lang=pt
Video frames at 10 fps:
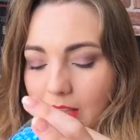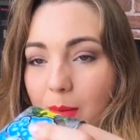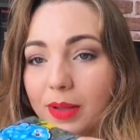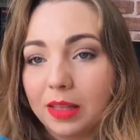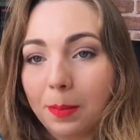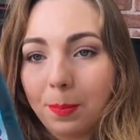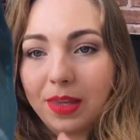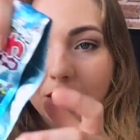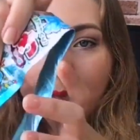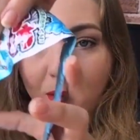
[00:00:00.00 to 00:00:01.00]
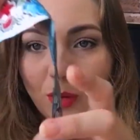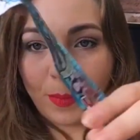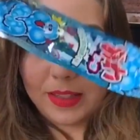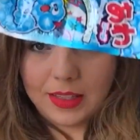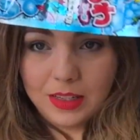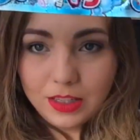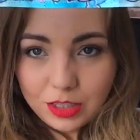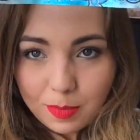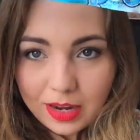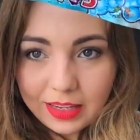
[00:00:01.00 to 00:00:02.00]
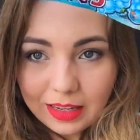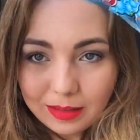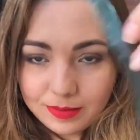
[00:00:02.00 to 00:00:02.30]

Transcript: É uma tripinha também, é bastante balinha.